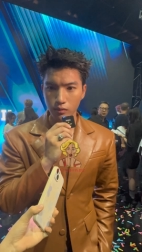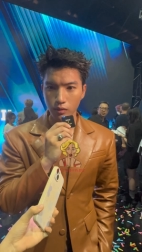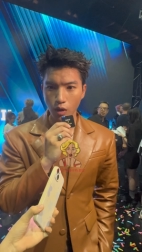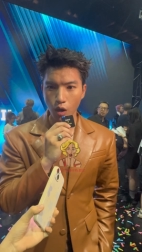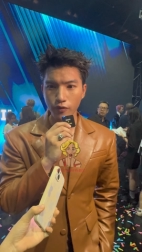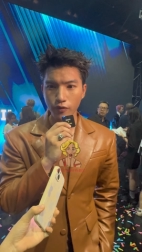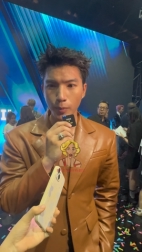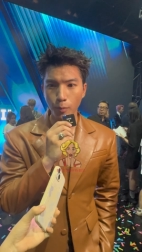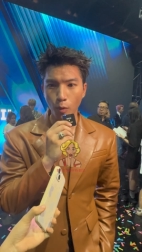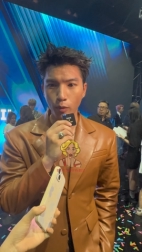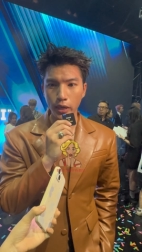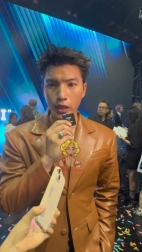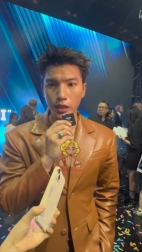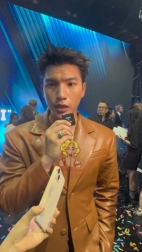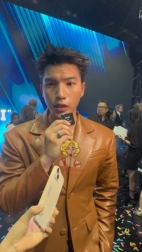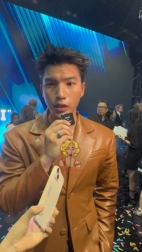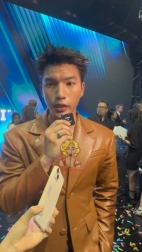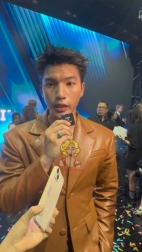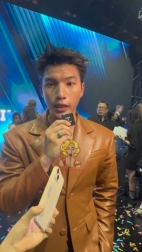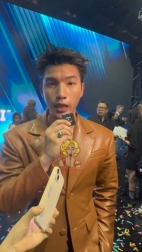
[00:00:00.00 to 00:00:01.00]
đối với một cái
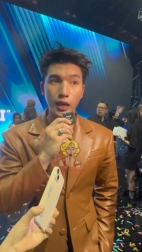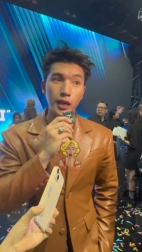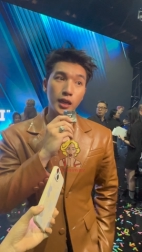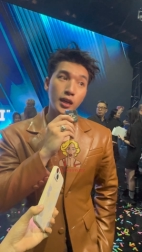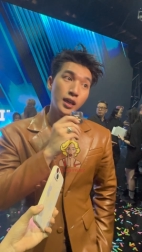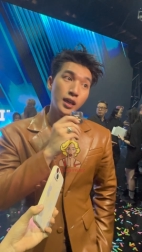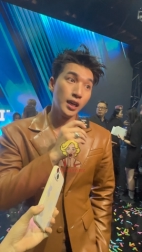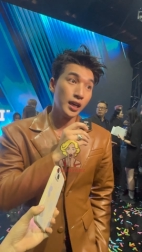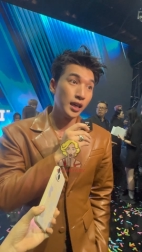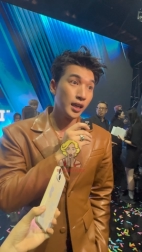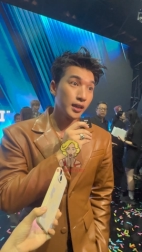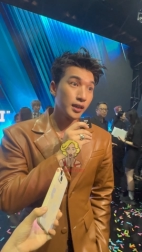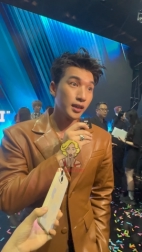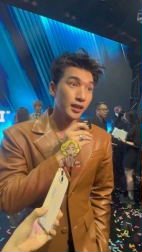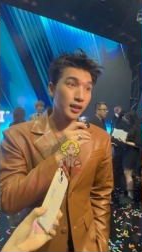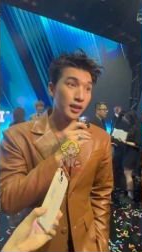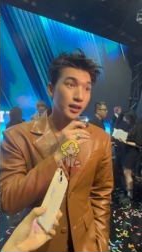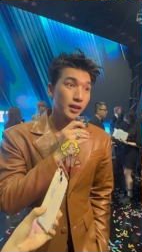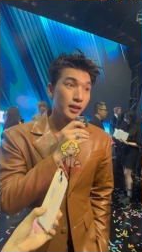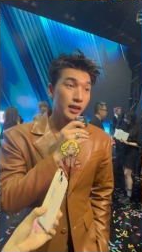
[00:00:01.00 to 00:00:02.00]
người ờ,
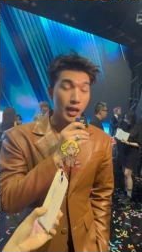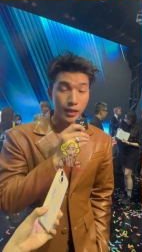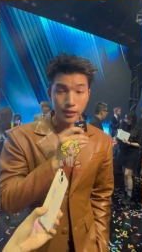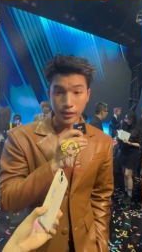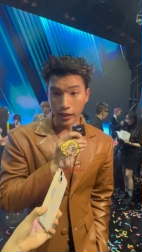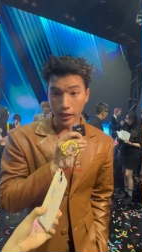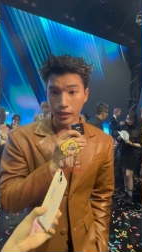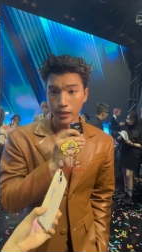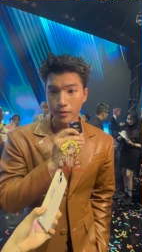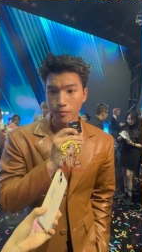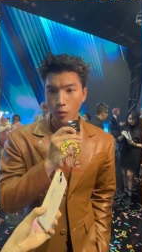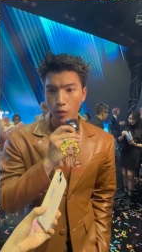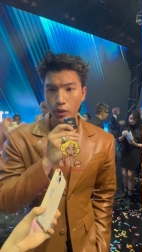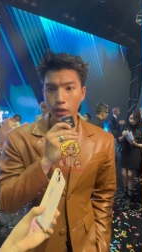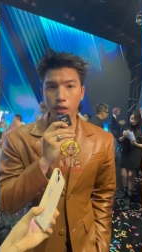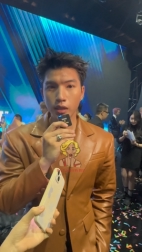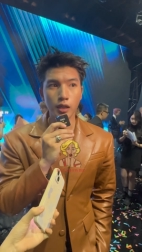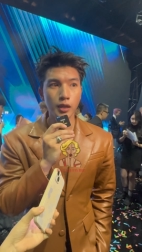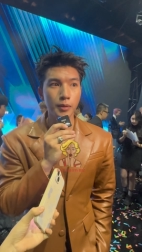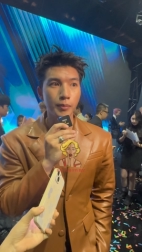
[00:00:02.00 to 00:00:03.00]
nghệ sĩ một
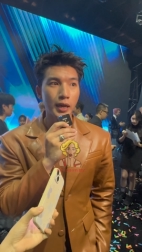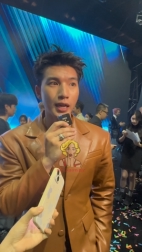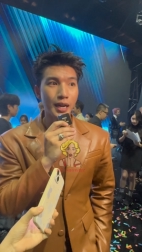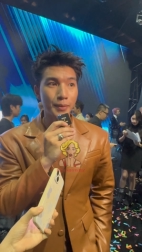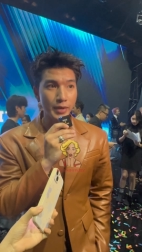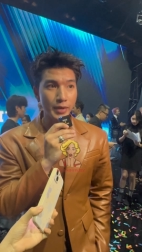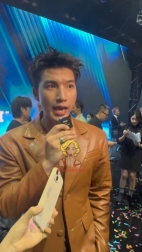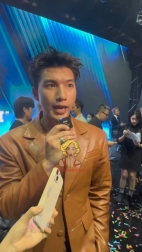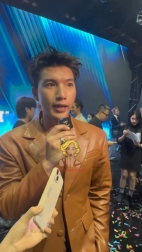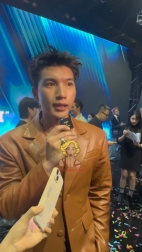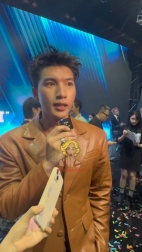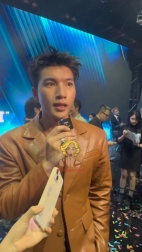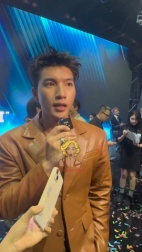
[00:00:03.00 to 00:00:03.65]
cái người mà làm nhạc